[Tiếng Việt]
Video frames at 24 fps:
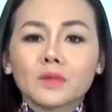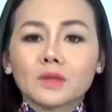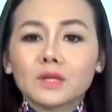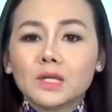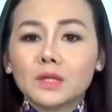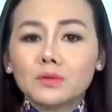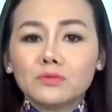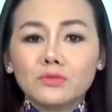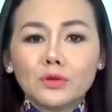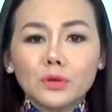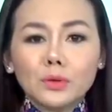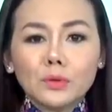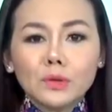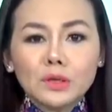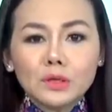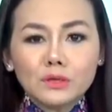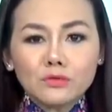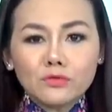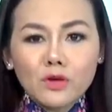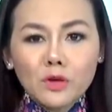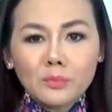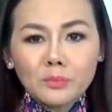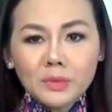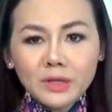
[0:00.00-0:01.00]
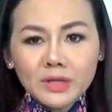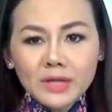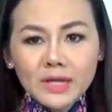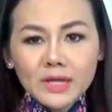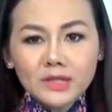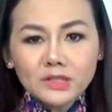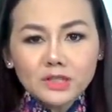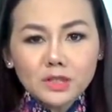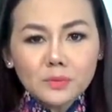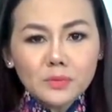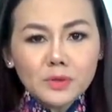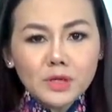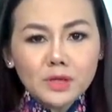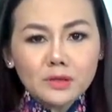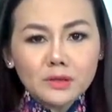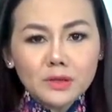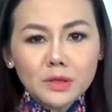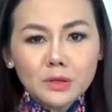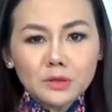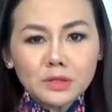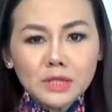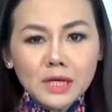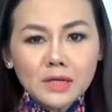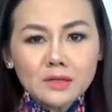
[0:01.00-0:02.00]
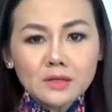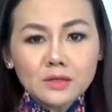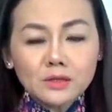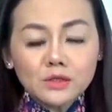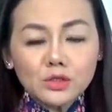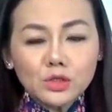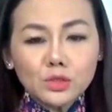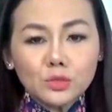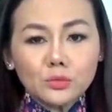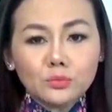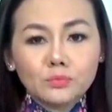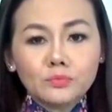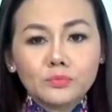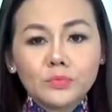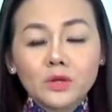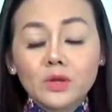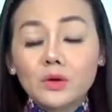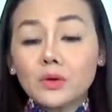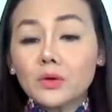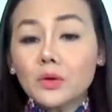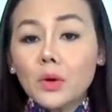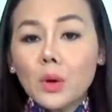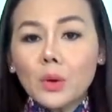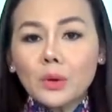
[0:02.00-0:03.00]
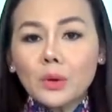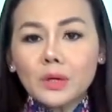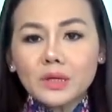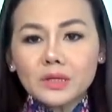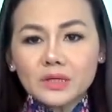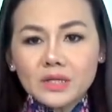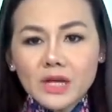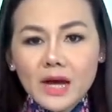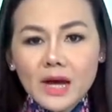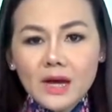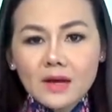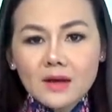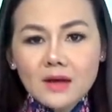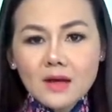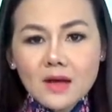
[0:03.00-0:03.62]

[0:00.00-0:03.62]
Chính phủ lưu vong Miến Điện chấp nhận điều tra diệt chủng Rohingya.